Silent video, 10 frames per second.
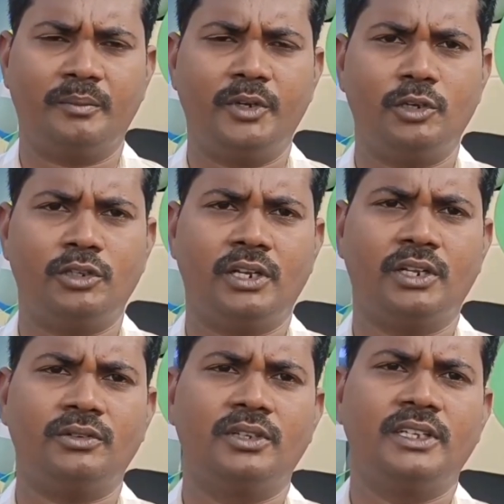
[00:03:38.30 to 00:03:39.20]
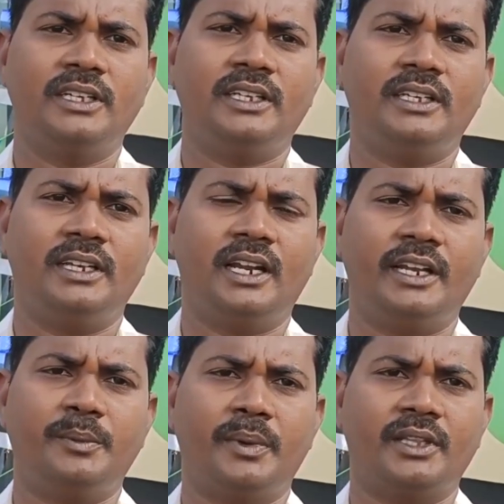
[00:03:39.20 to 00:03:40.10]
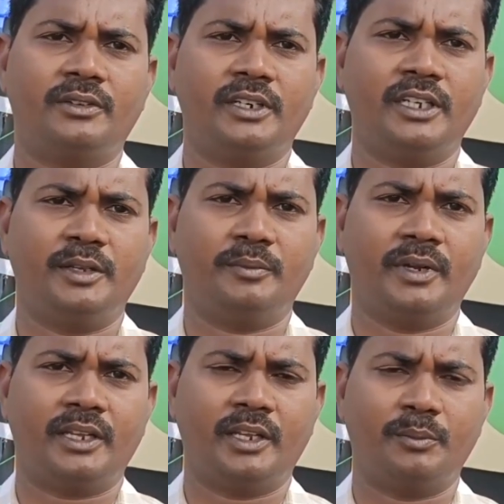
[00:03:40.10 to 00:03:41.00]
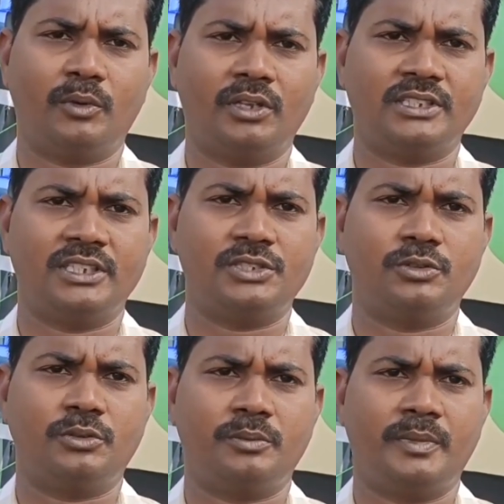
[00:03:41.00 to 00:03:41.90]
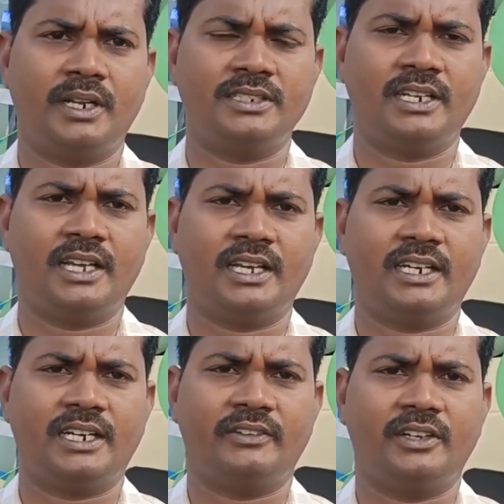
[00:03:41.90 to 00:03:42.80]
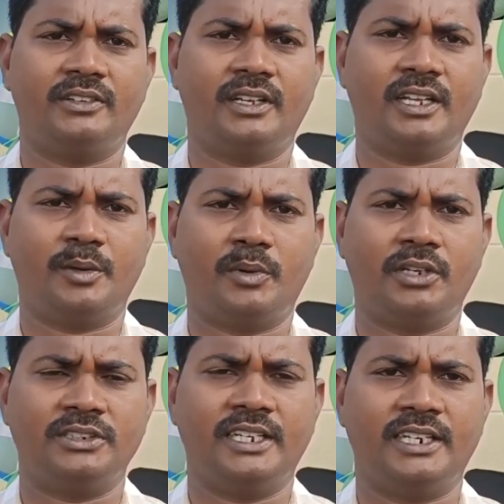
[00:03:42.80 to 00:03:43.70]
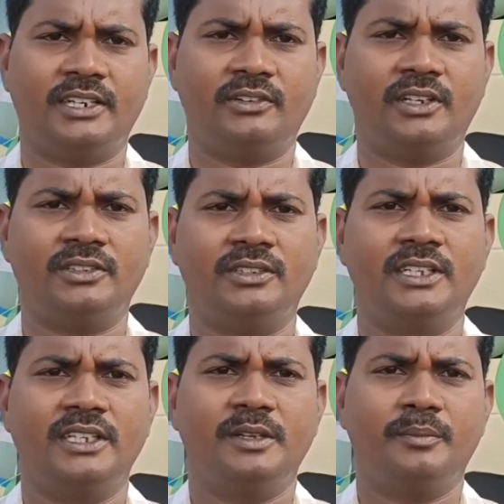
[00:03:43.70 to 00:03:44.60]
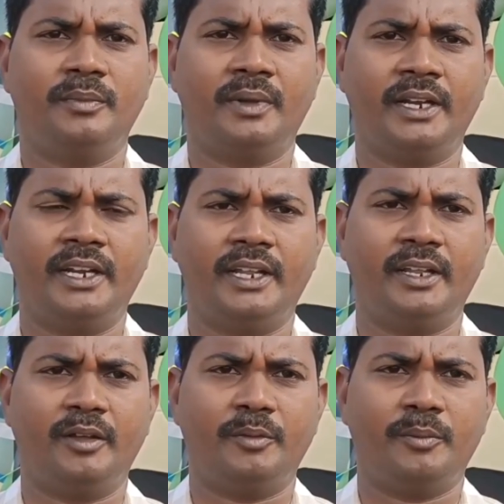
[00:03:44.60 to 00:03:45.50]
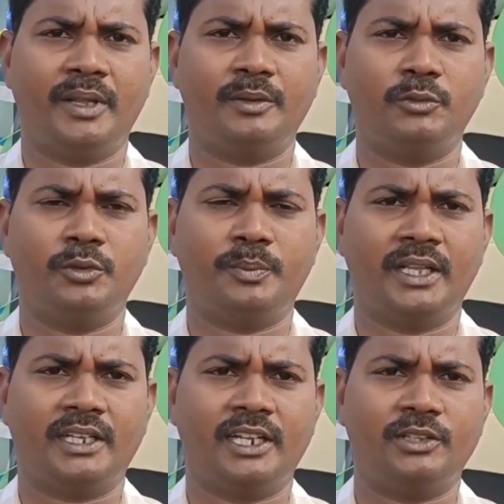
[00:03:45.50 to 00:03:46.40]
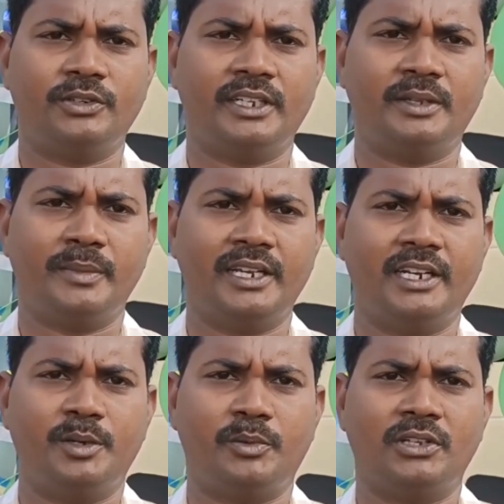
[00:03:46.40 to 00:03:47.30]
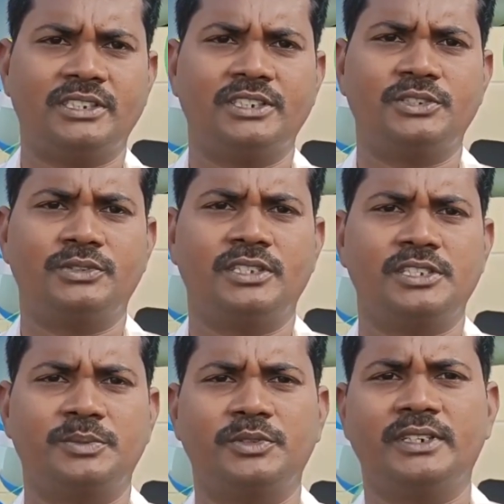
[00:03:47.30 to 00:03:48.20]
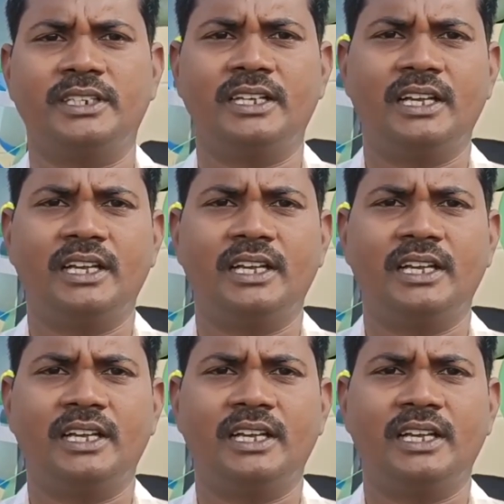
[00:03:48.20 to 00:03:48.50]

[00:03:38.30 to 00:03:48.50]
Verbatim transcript: మిగులుతున్నారు ఇలాంటి పథకాన్ని మనకి ప్రోత్సహిస్తూ మన జిల్లా కలెక్టర్ వారు అలాగే ప్రాజెక్ట్ డైరెక్టర్ వారు మరిన్ని పథకాలతోటి మహిళలను ప్రోత్సహించే ఉద్దేశంతో